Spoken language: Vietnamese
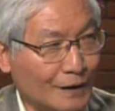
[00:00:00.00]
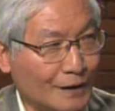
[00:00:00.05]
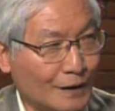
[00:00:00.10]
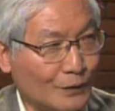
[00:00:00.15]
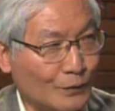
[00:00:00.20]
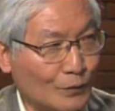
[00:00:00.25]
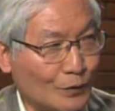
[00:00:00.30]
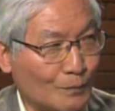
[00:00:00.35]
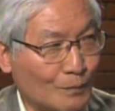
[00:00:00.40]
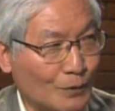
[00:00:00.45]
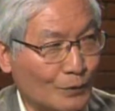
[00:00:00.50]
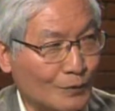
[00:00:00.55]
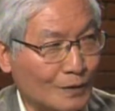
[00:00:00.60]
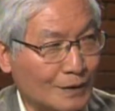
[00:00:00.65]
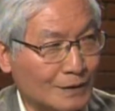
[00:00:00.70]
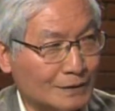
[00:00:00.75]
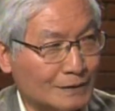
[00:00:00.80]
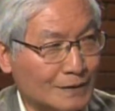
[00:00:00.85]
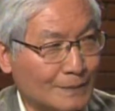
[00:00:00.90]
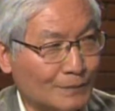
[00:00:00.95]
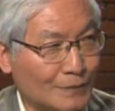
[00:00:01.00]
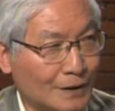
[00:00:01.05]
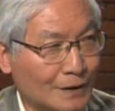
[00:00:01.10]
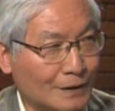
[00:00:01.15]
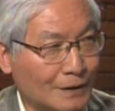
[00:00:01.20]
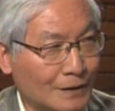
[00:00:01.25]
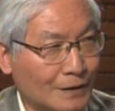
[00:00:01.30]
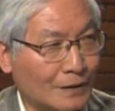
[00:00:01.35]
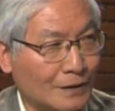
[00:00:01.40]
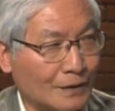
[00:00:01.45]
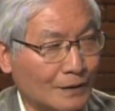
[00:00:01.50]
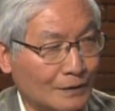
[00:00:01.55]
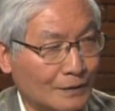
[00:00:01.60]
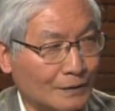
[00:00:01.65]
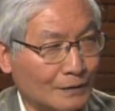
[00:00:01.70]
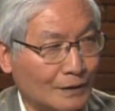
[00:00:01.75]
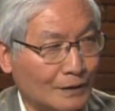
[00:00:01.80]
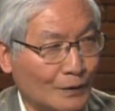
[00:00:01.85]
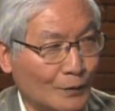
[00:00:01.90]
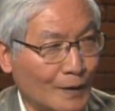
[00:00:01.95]
cái cuộc bầu cử sắp tới đó,
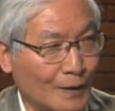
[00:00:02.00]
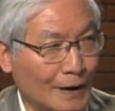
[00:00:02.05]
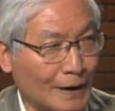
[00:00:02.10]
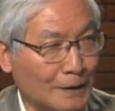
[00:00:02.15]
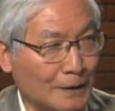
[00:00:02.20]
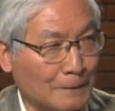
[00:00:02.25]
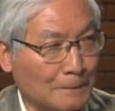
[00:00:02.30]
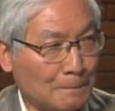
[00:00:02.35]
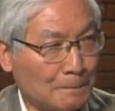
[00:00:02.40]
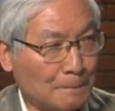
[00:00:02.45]
tiểu bang?